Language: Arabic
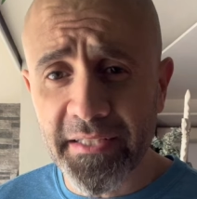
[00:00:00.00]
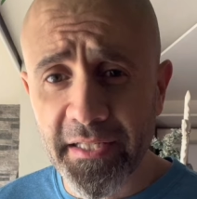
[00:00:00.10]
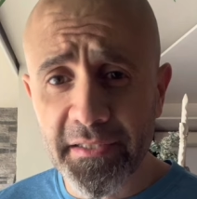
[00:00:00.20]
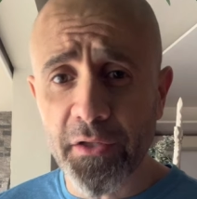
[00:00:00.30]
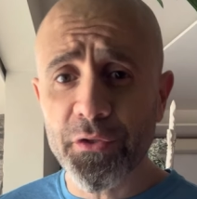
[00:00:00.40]

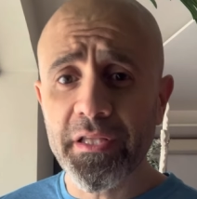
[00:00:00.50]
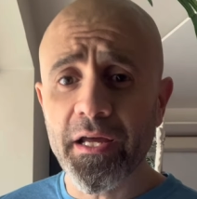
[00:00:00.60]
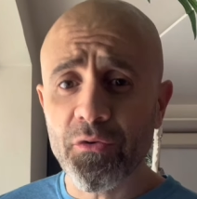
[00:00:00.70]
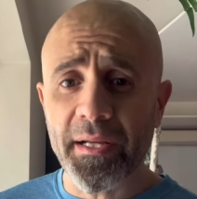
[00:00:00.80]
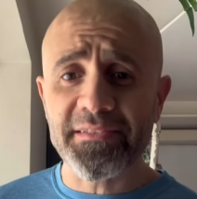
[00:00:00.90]
تيقدروا
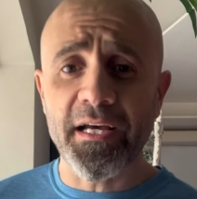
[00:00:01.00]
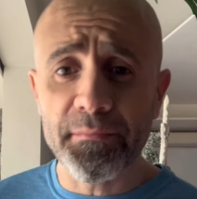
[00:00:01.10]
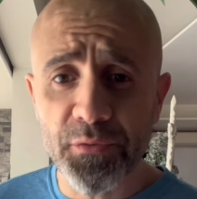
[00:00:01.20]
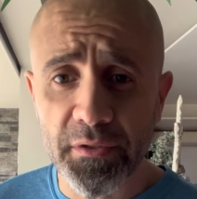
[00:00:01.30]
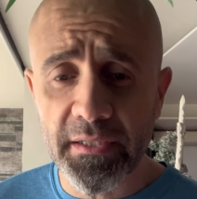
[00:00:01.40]
يظهروا مع
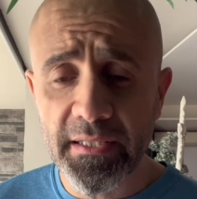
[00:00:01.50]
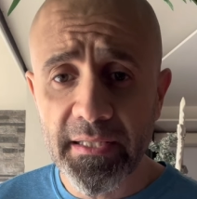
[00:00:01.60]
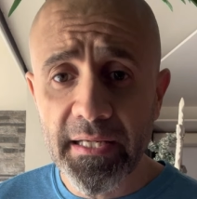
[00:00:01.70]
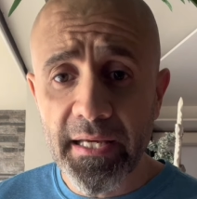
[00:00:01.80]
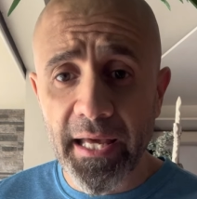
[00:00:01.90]
صاحبتهم
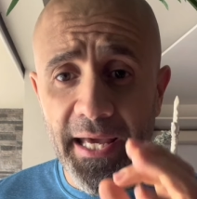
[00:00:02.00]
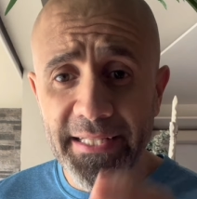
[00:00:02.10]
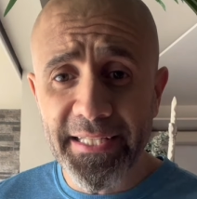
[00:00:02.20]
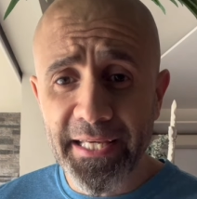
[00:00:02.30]
هيدي